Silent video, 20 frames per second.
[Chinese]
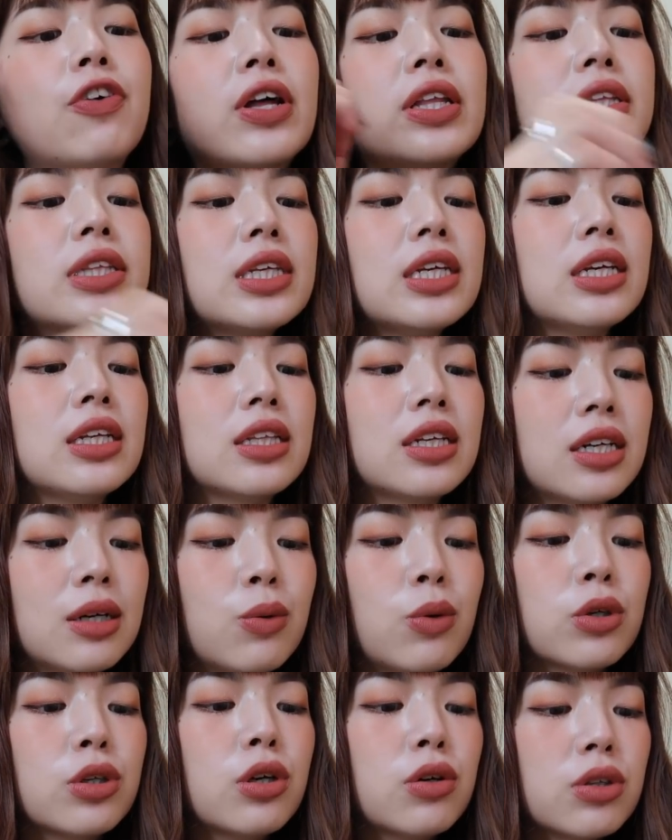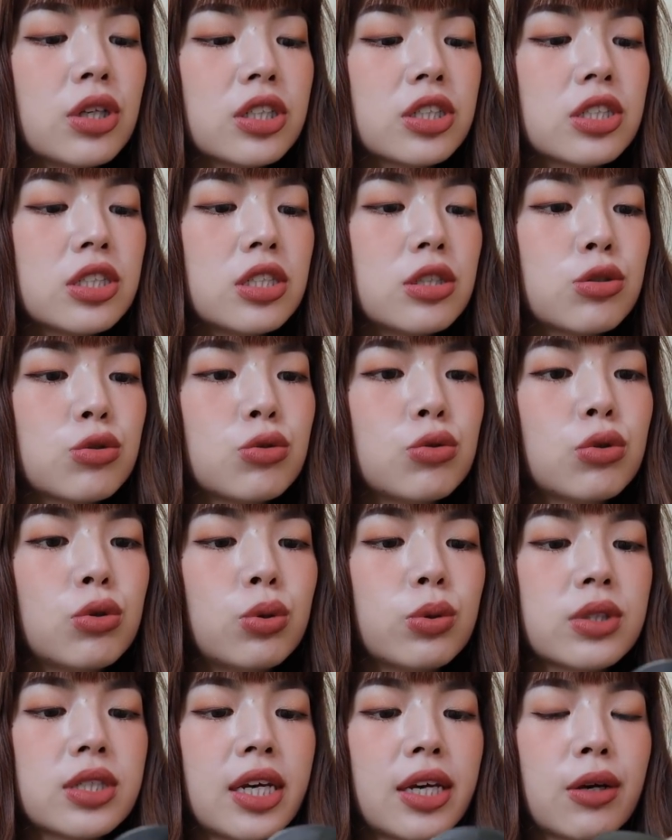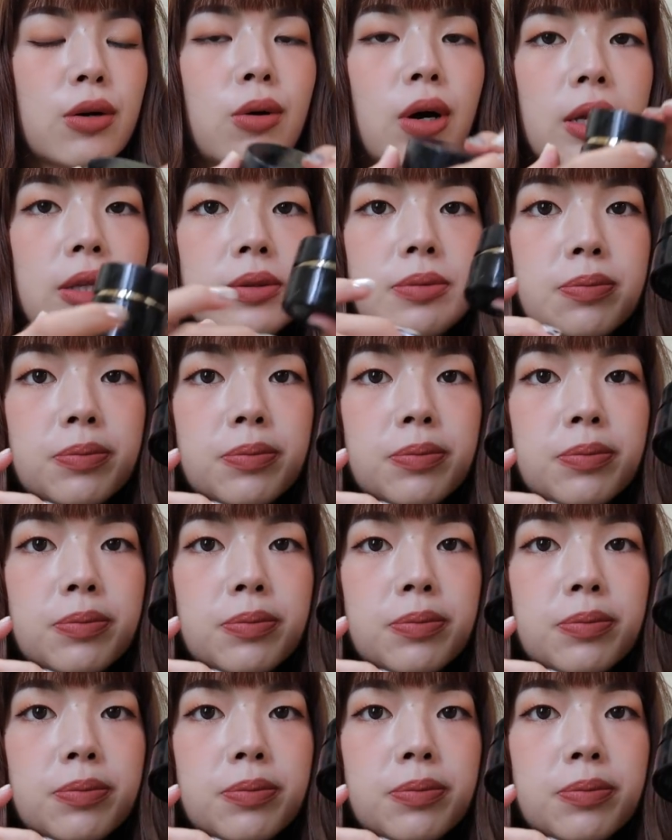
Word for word: 粉底呢，我用的是苏苦这一罐